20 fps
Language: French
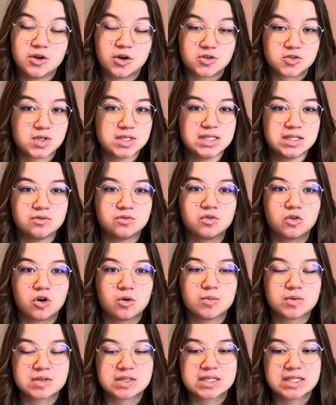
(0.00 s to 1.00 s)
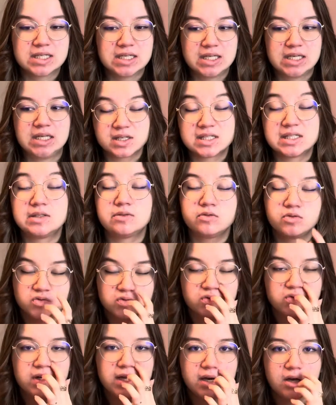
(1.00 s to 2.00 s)
En soi, si vous commencez, si vous
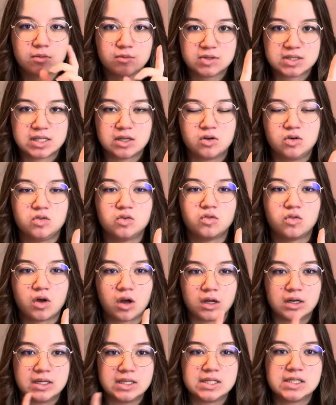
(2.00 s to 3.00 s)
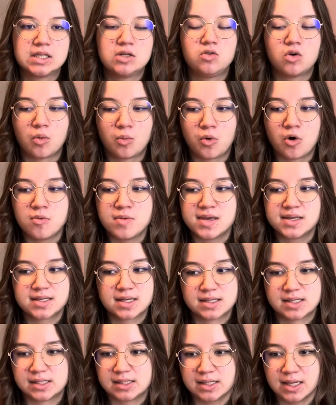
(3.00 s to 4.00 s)
voulez commencer Golden Over, lisez-le en premier, ça
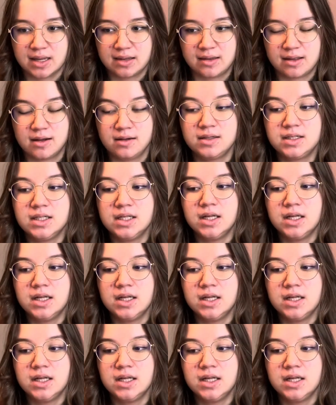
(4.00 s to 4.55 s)
c'est certain.